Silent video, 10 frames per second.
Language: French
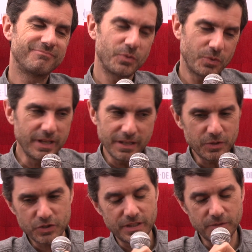oui,
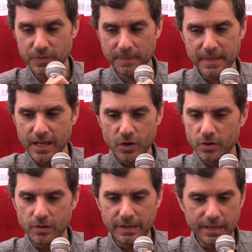euh, enfin,
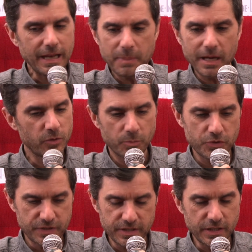euh, là par exemple,
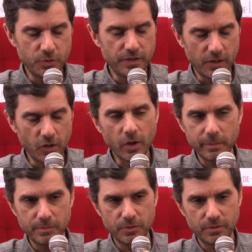je sais que j'écoute
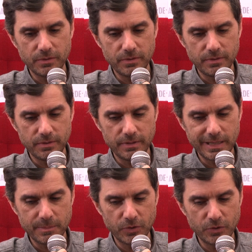énormément euh,
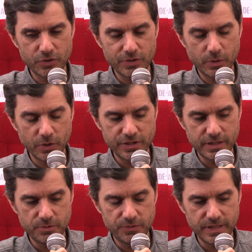la bande
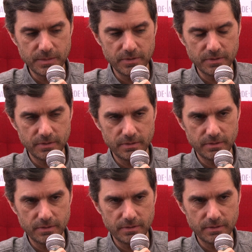originale du film
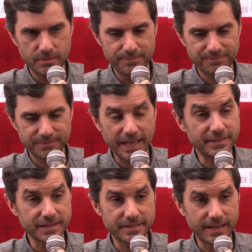
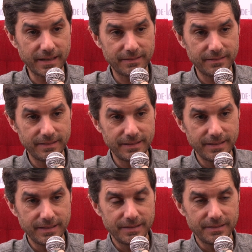Interstellar.
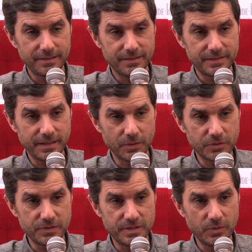c'est Hans
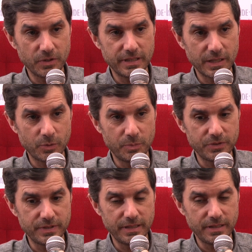Zimmer qui l'a
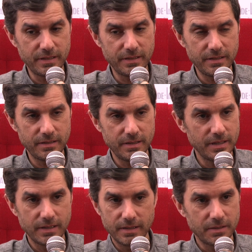composé et
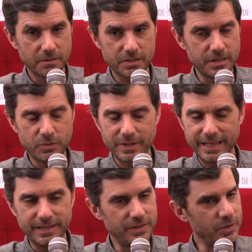je l'écoute
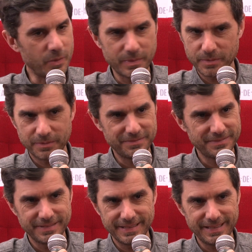énormément.
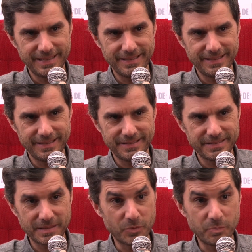Et
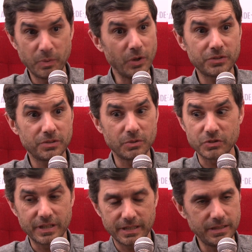ça me porte quand
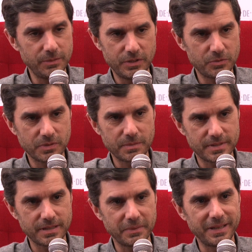j'écris ou des choses comme
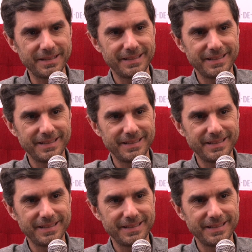ça. Ouais,